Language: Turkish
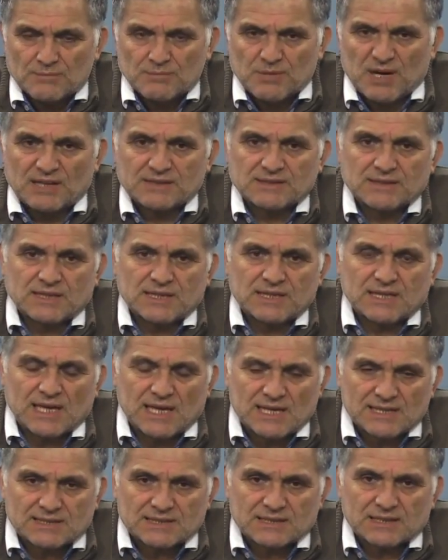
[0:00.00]
Bazıları
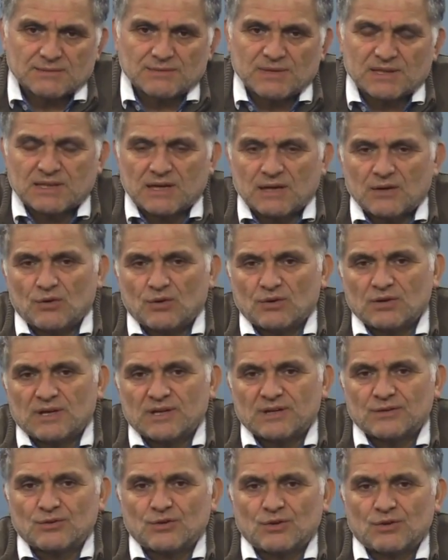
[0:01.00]
kestirmeden,
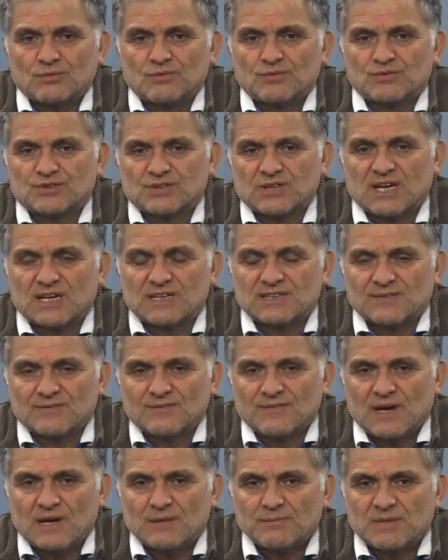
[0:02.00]
onların dönmüşüne
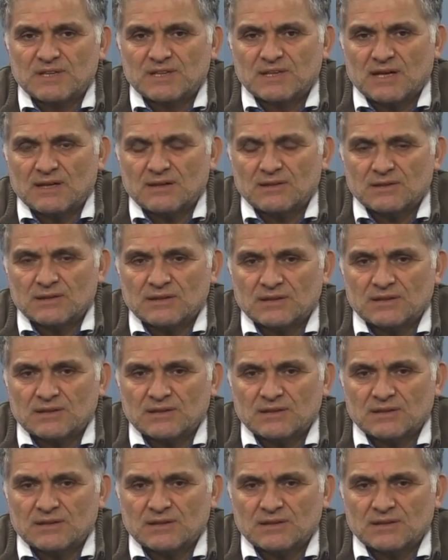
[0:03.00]
izin vermeden